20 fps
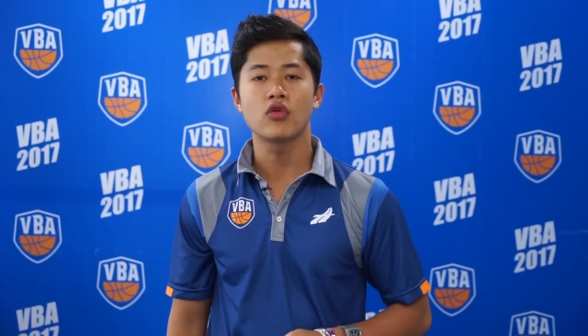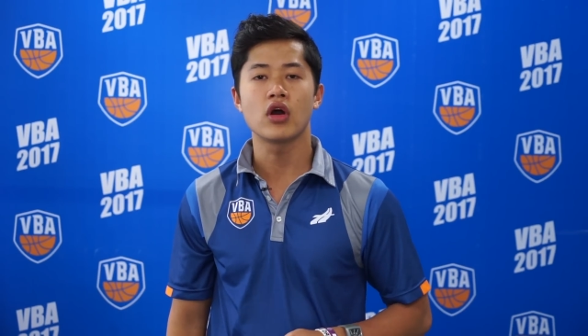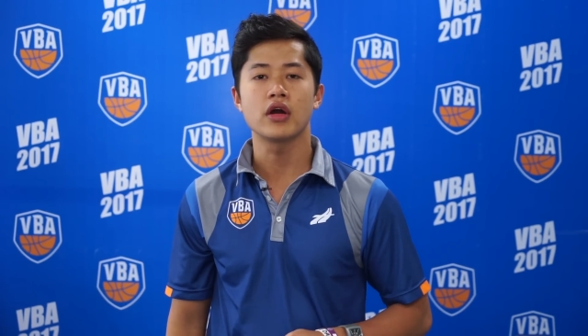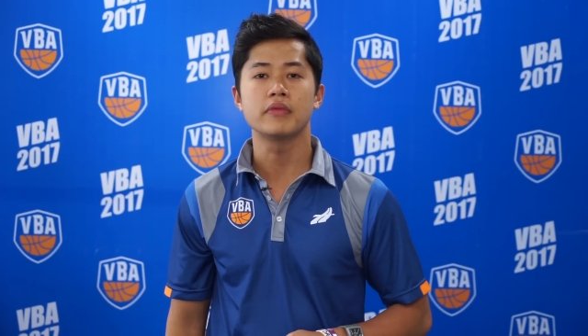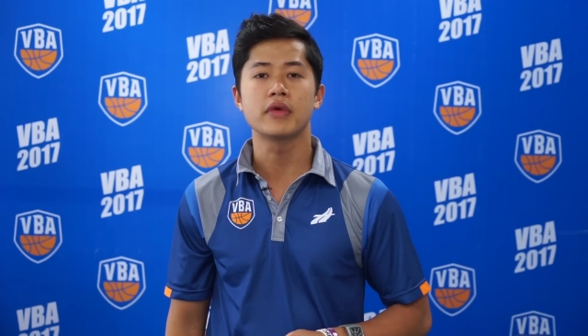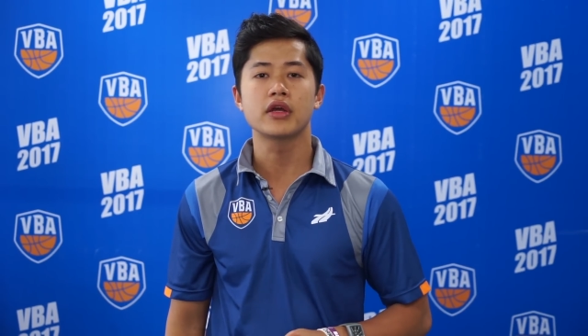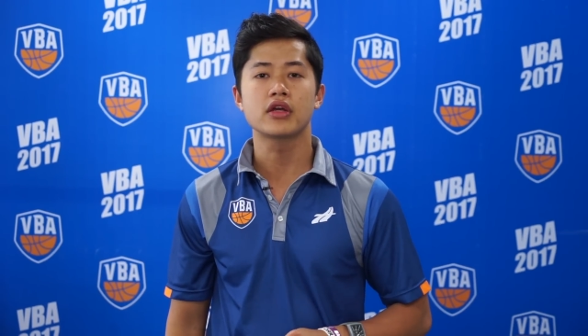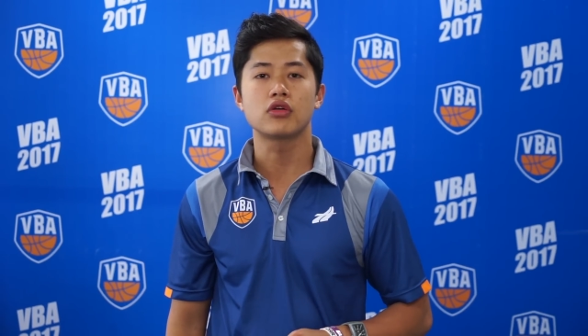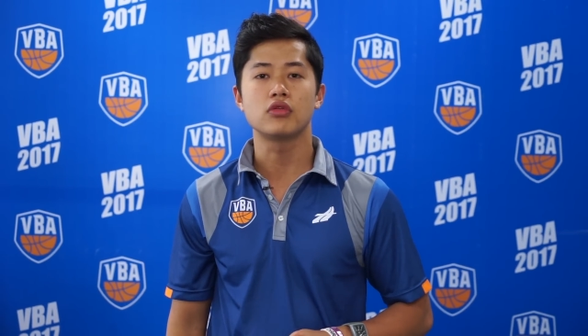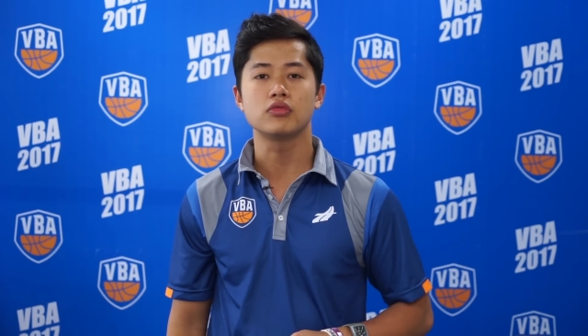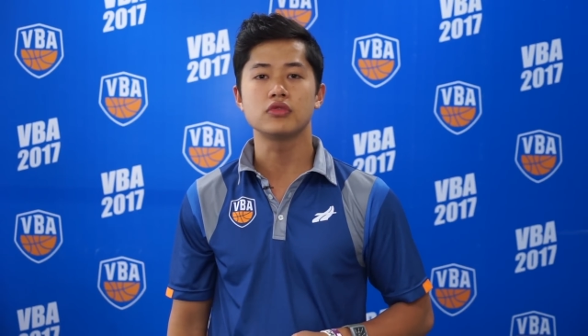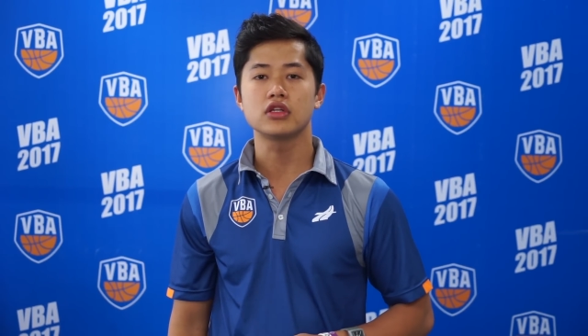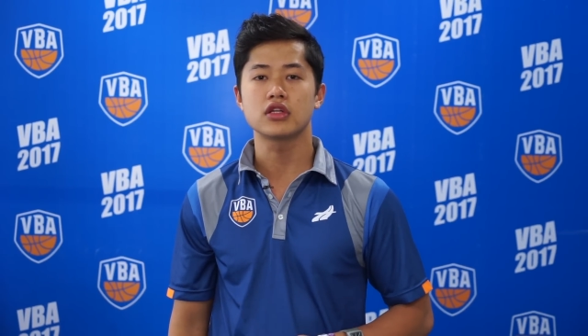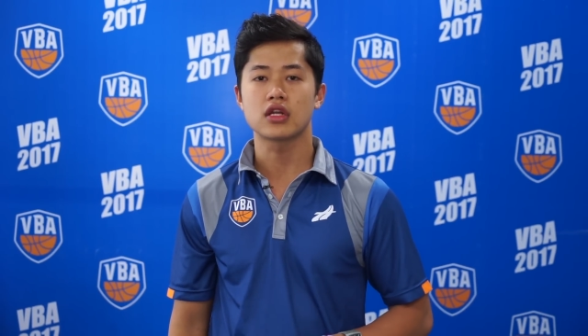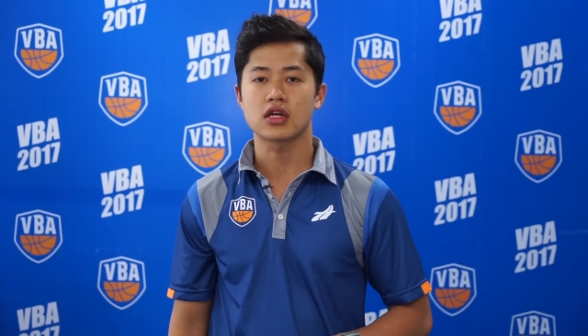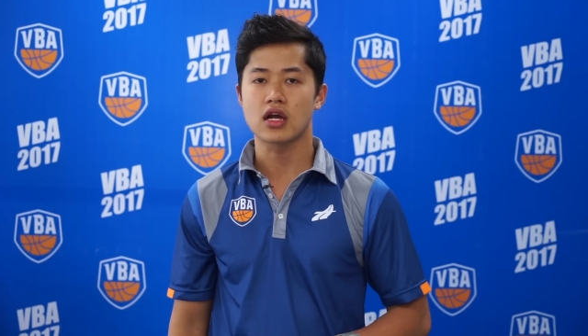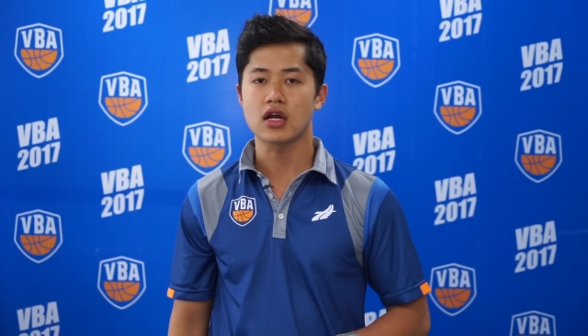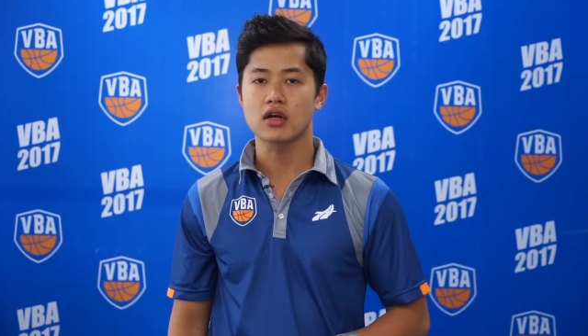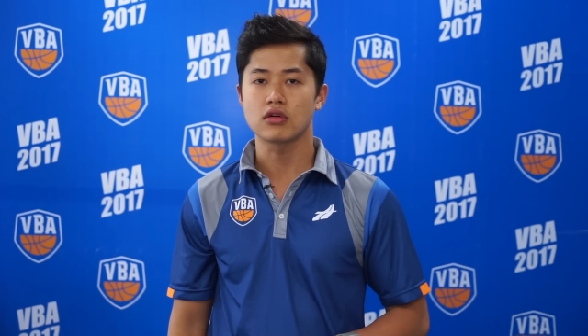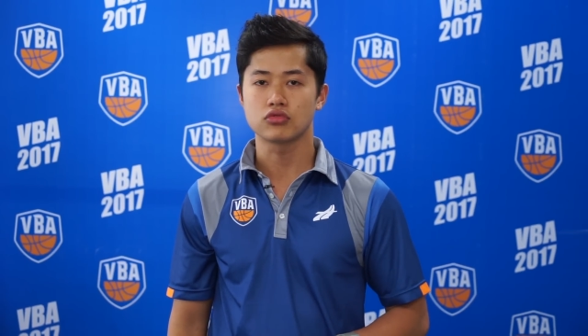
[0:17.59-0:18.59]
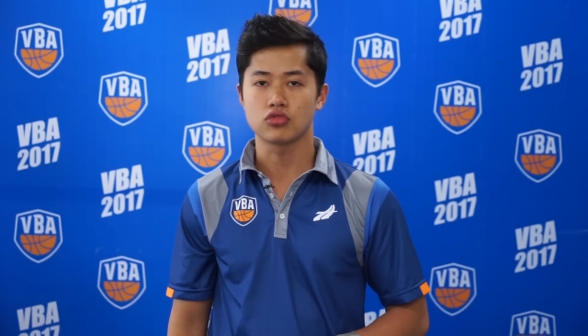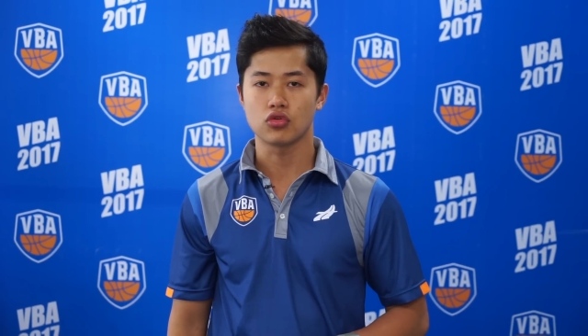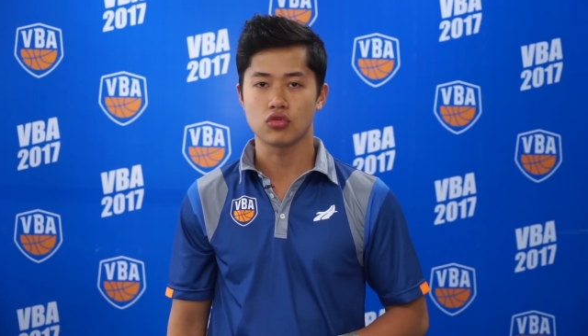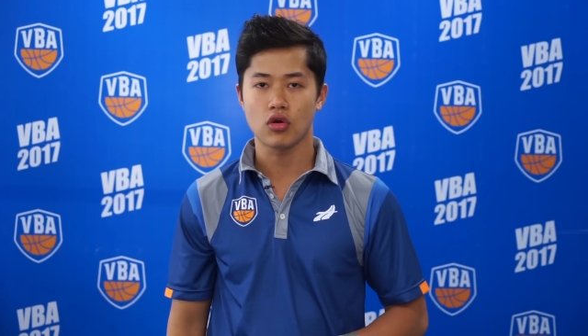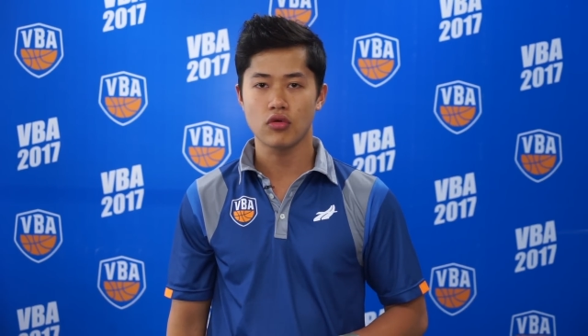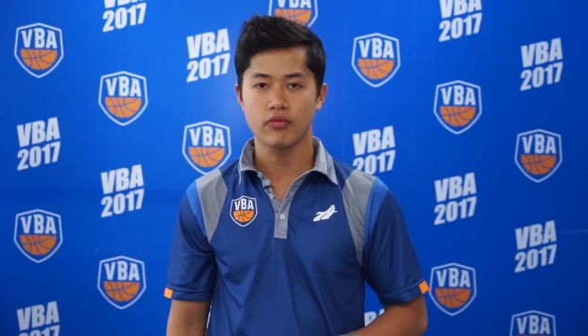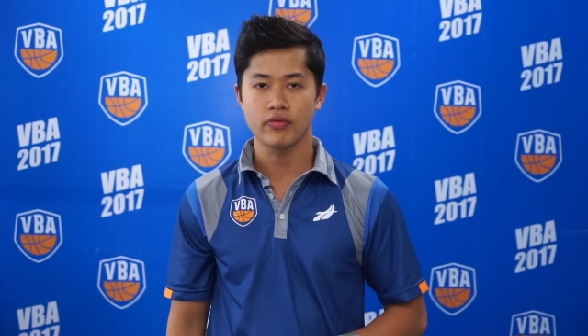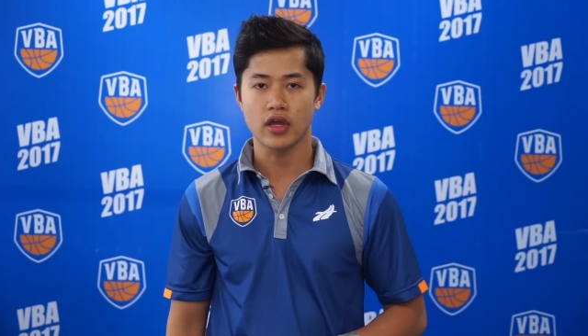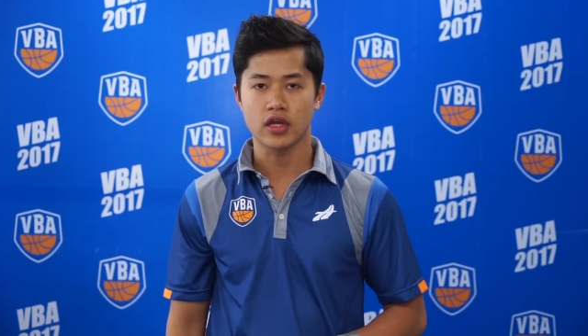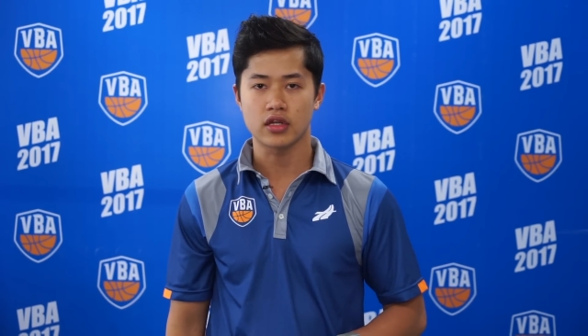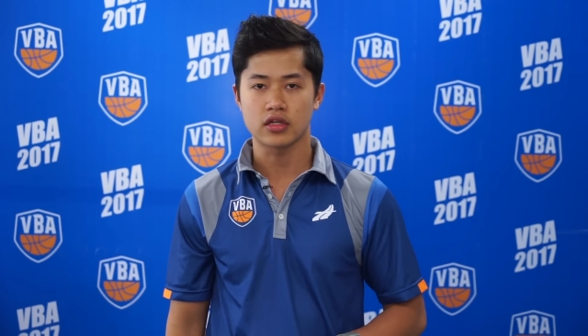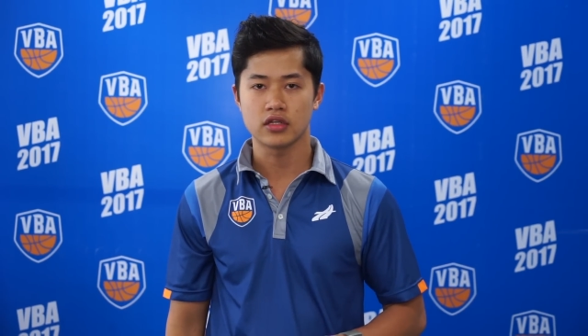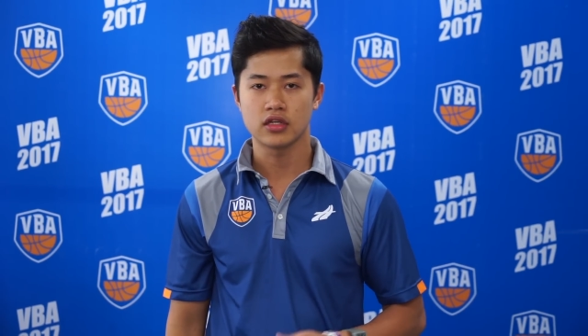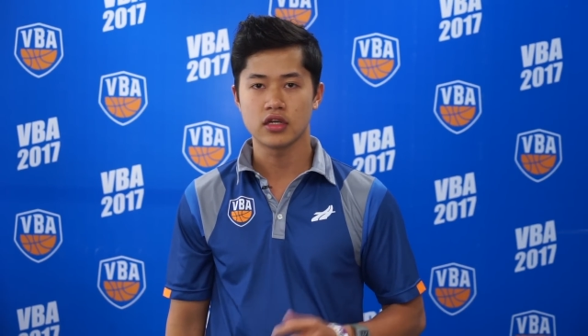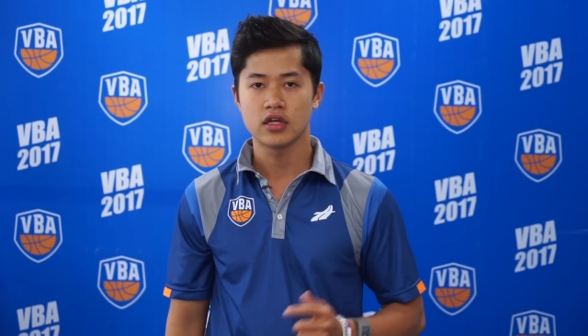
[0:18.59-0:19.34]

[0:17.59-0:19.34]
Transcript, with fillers: ngoại binh cũng như là các cầu thủ gốc Việt.